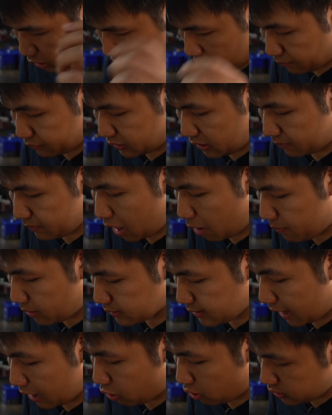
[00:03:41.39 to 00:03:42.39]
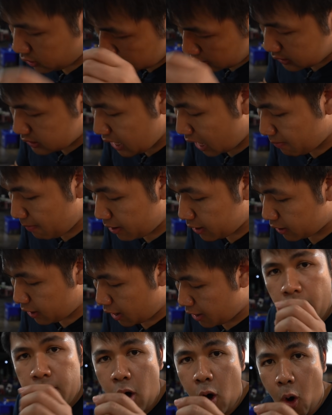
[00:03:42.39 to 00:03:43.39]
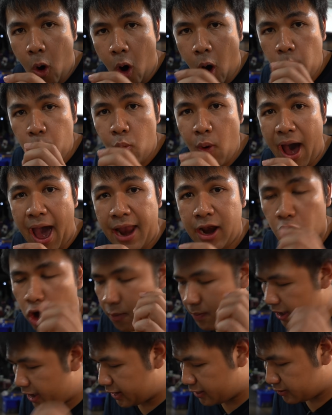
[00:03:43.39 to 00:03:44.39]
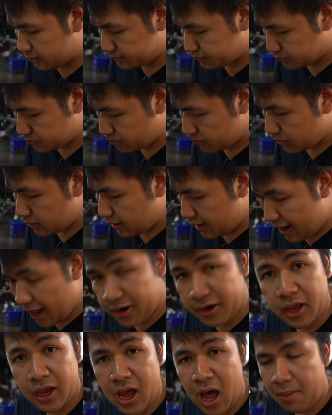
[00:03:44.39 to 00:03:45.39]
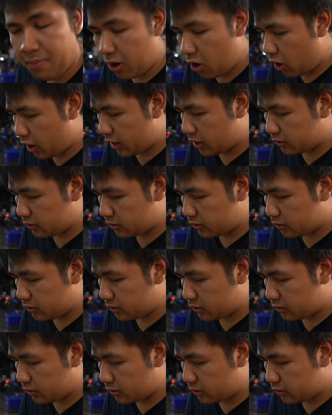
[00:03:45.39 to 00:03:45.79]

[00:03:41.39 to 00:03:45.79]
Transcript: น้ำจิ้มข้าวมันไก่เขาถึงเครื่องมากเลยนะ หอมหวานแล้วก็เผ็ดกำลังดีครับอร่อย